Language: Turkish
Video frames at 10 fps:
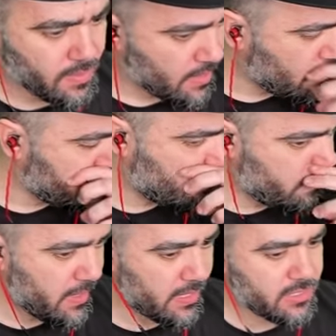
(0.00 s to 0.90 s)
Geri bu
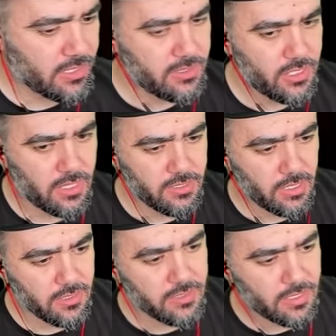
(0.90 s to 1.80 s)
pila
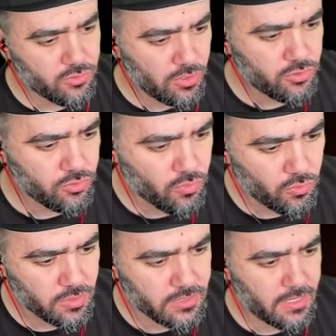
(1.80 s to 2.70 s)
çaldıktan sonra çocuk
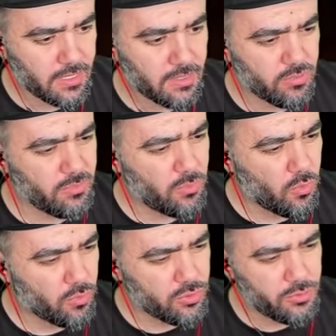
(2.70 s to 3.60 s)
korkacak herhalde. Burada bir
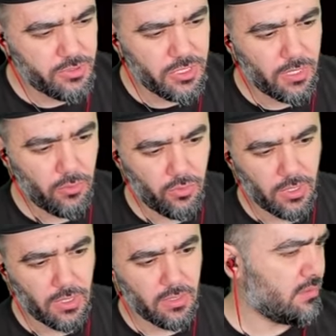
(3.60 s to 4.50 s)
korkutucu bir şey geliyordu
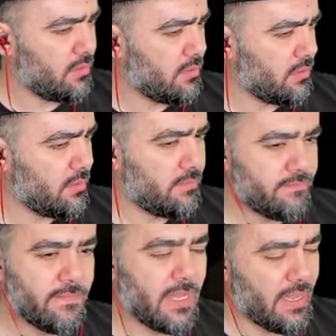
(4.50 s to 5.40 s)
ya.
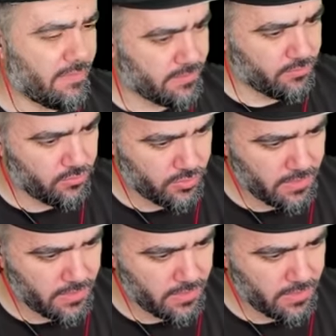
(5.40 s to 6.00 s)
Evet buydu